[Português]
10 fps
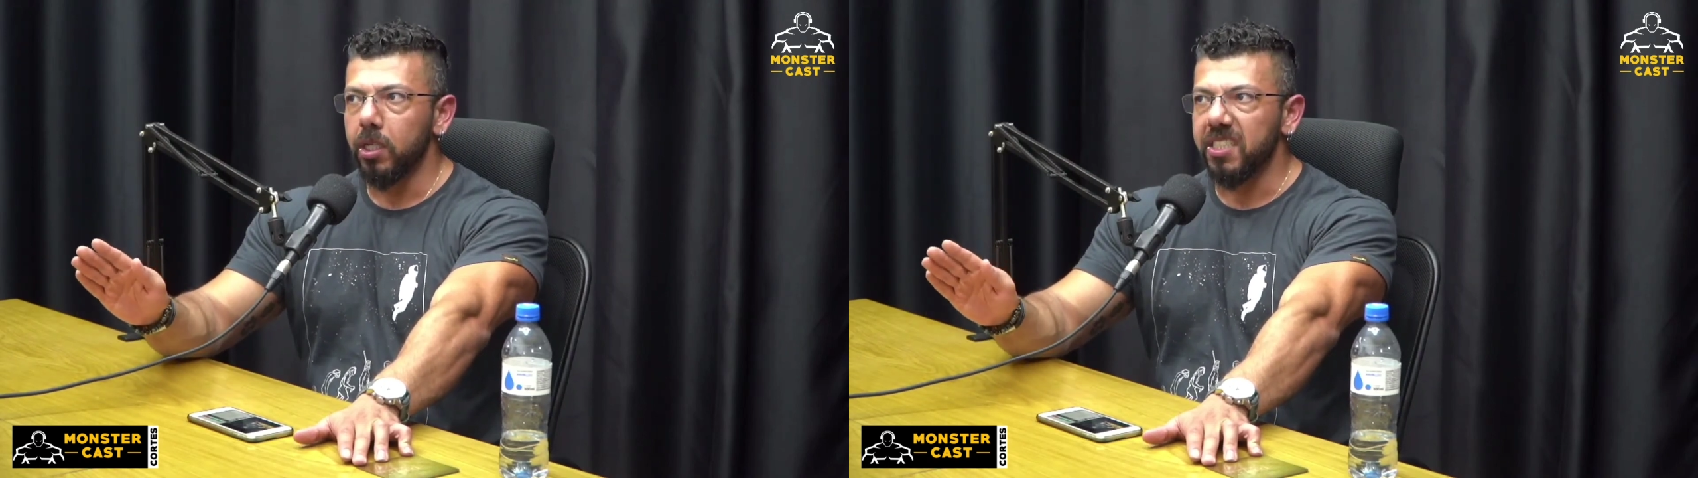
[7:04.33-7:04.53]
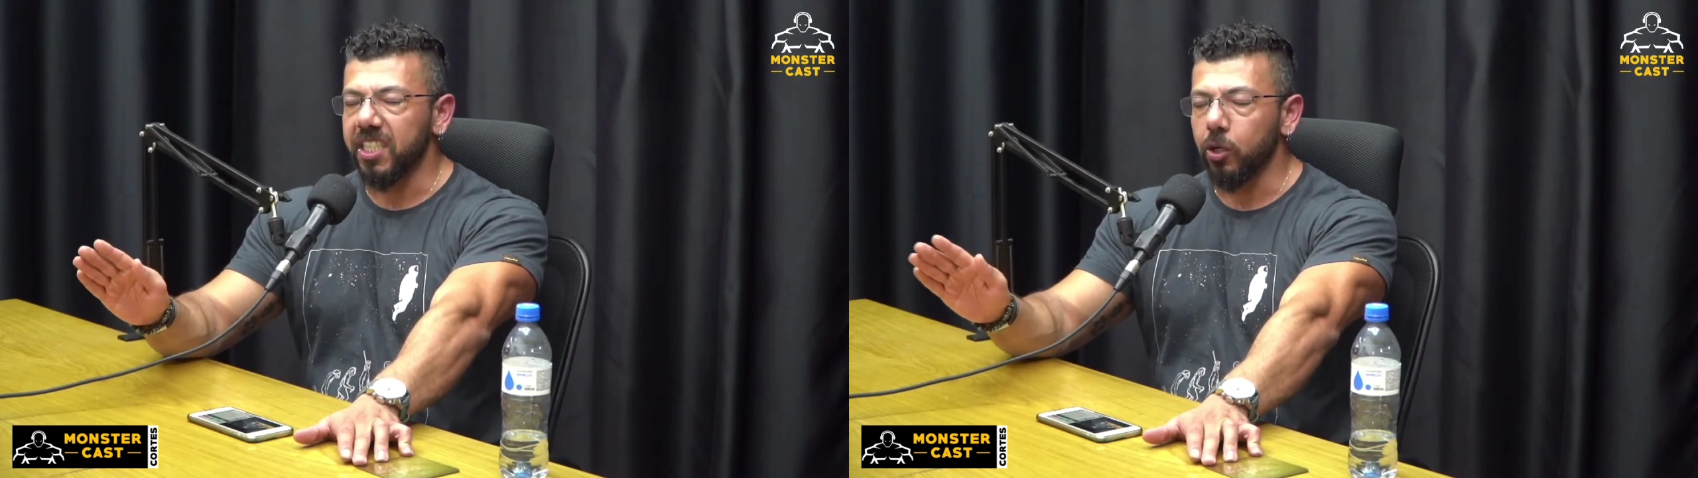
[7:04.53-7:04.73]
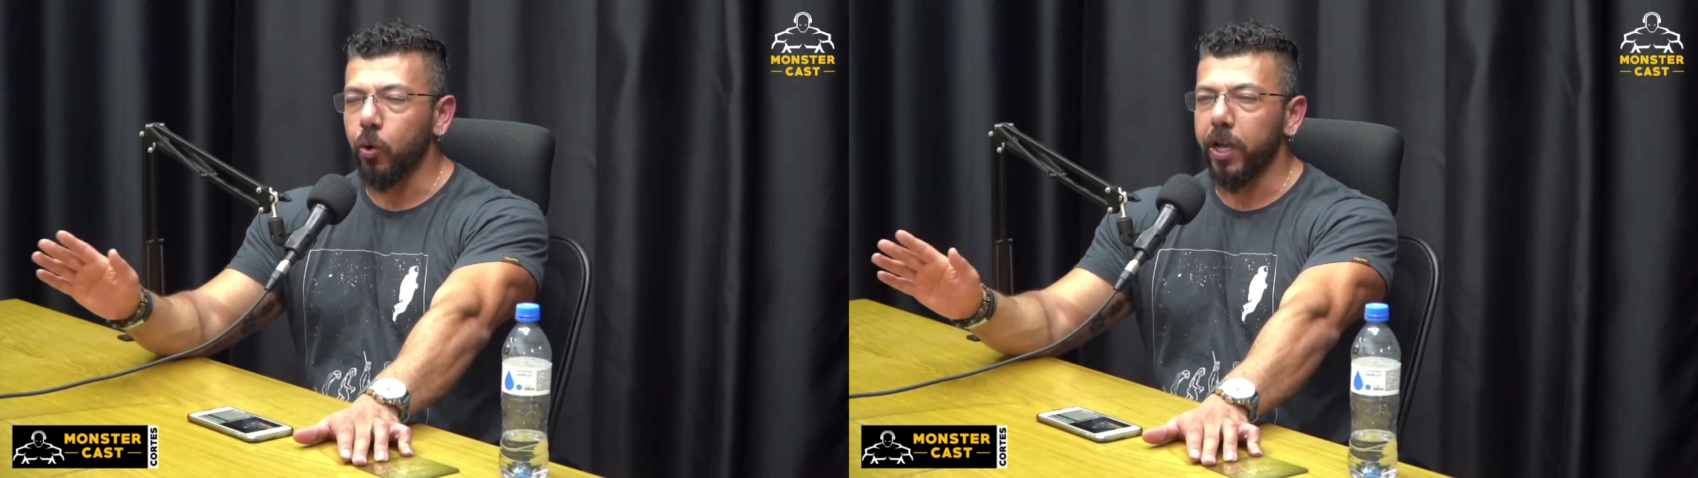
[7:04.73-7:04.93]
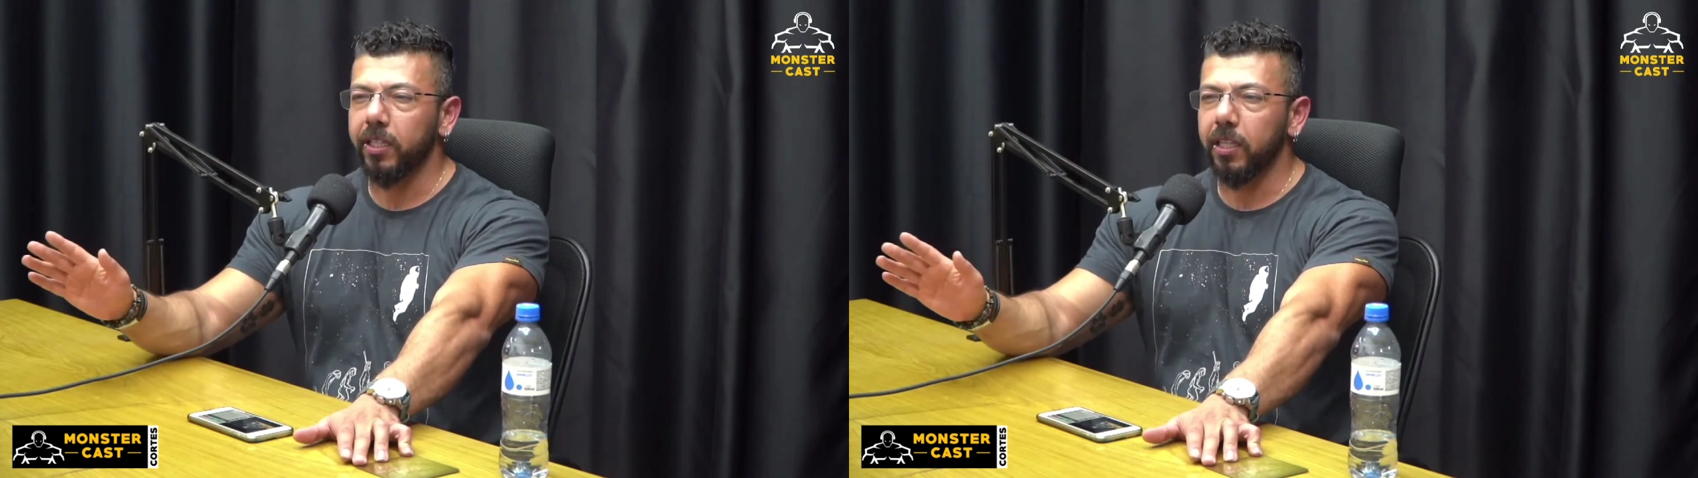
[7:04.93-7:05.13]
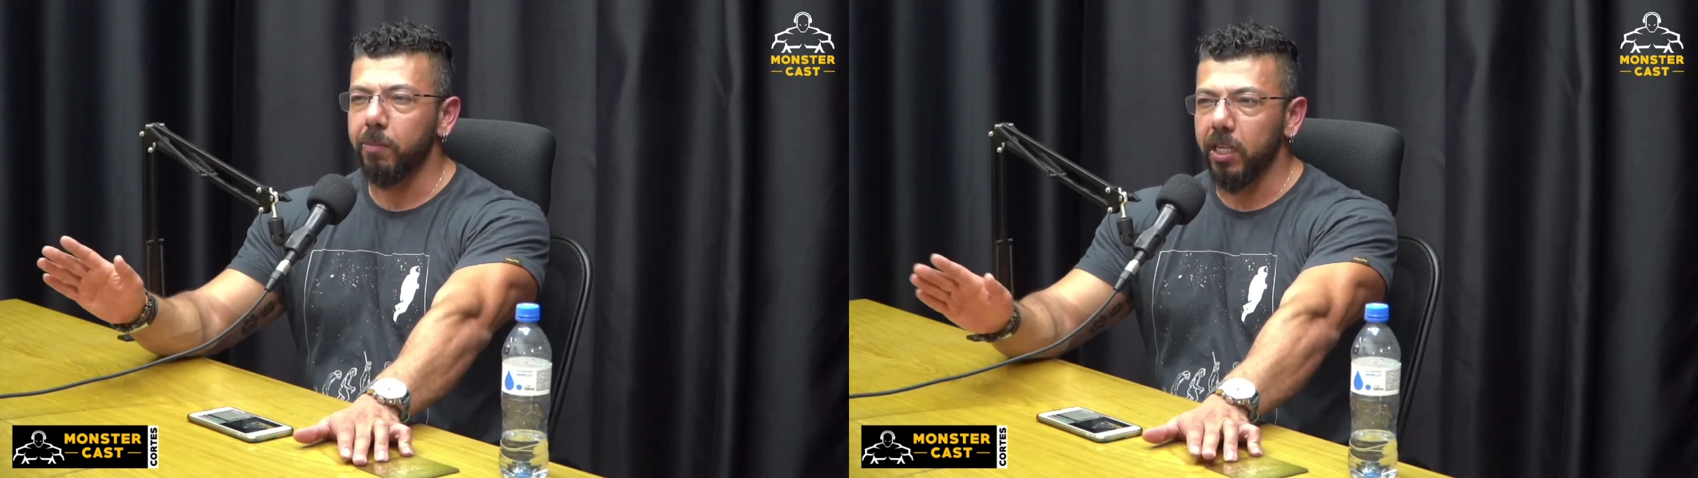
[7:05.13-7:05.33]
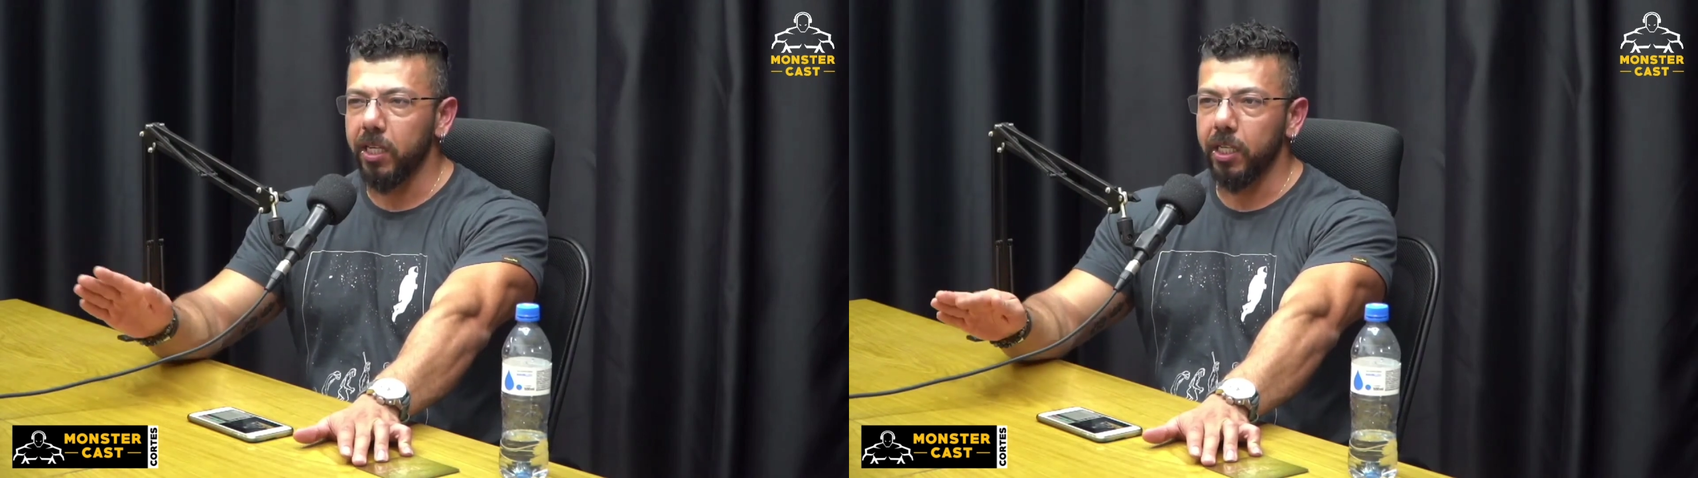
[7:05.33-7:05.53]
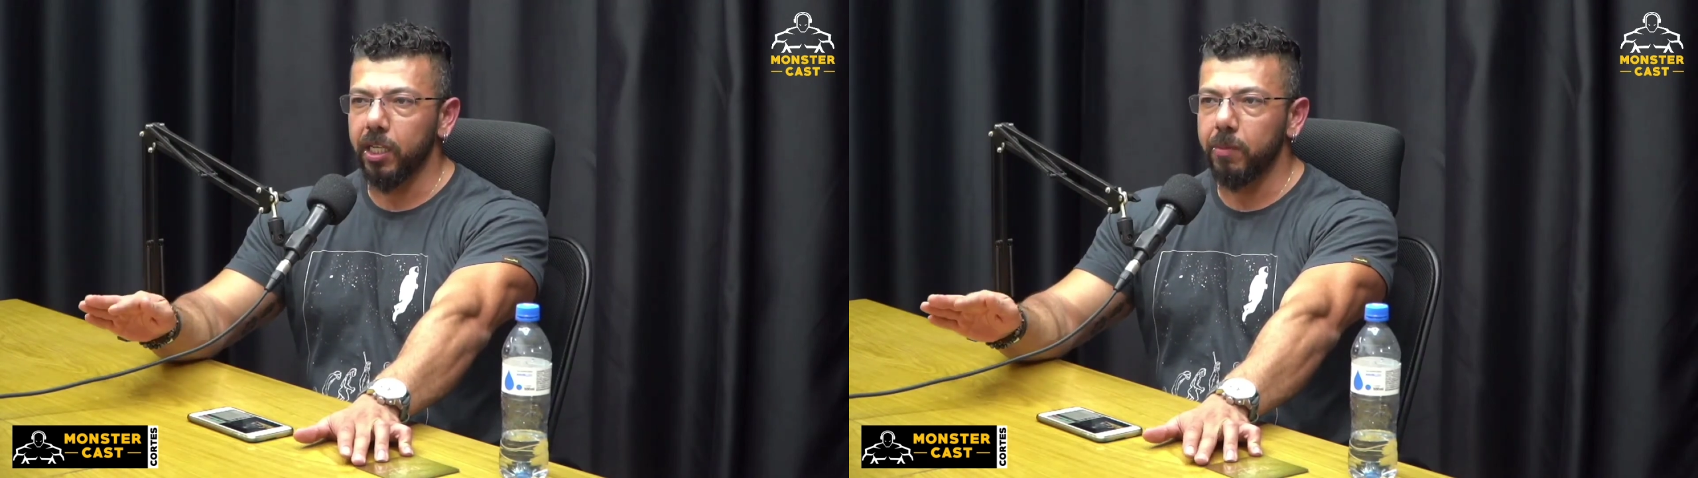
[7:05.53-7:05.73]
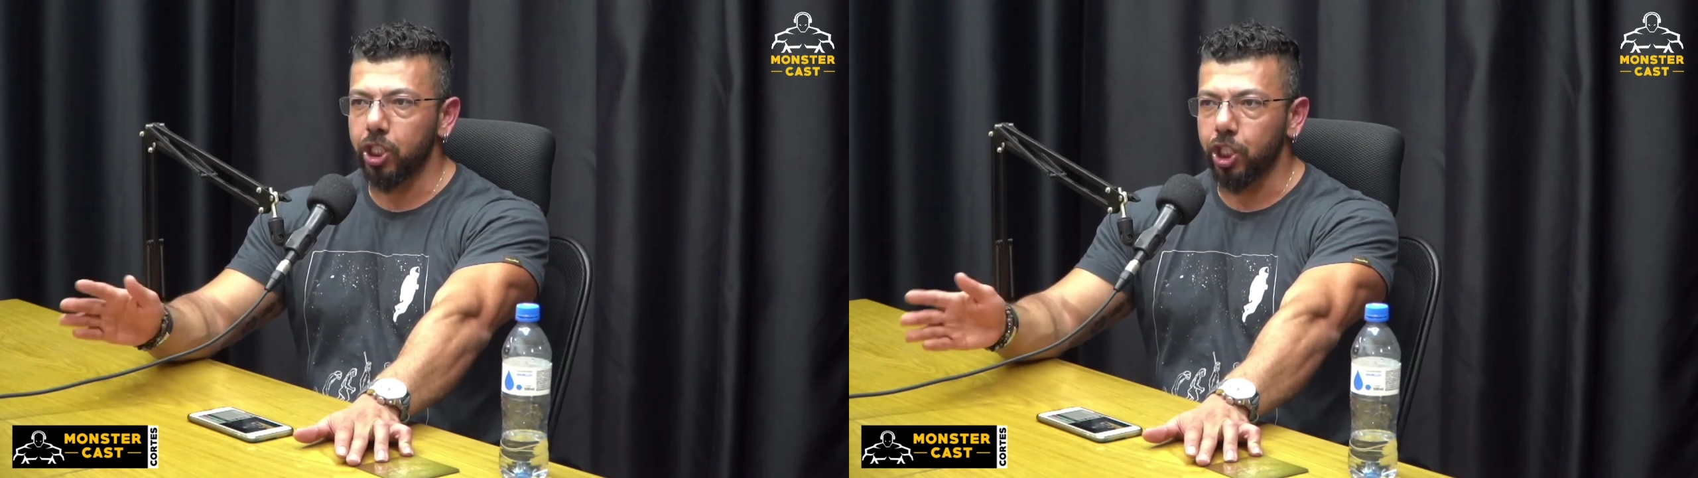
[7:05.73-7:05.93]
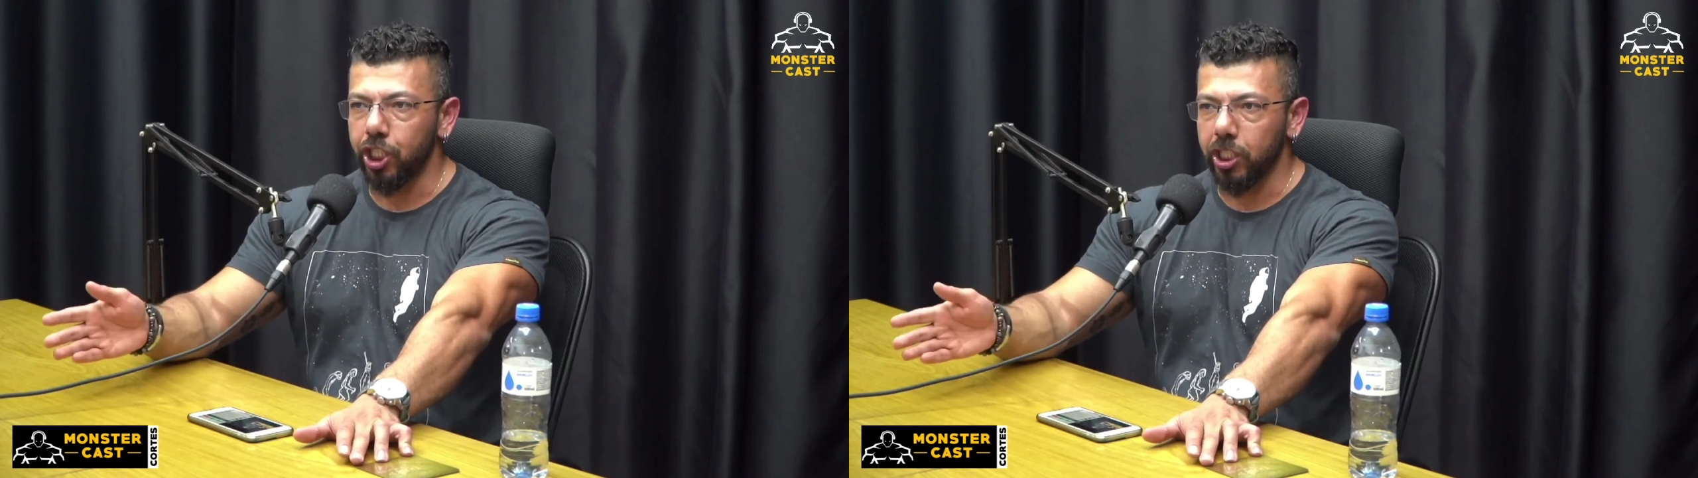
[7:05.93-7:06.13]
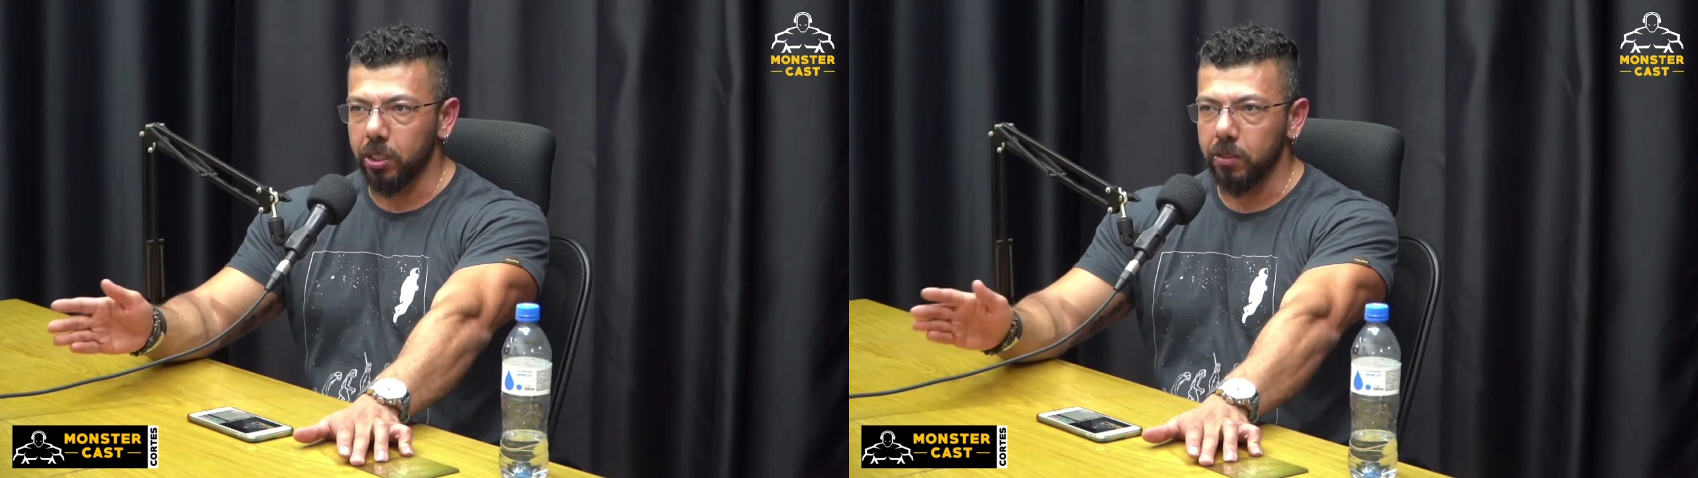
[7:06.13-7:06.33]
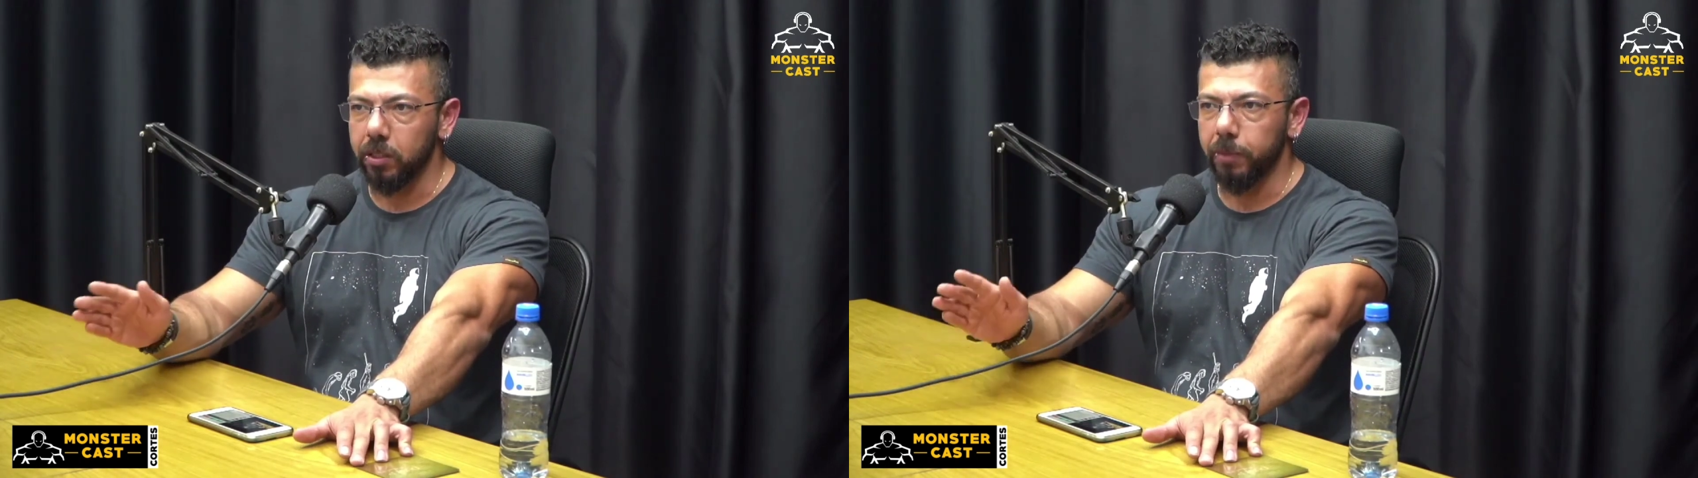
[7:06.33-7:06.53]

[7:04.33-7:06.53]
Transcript: 50 miligramas dia,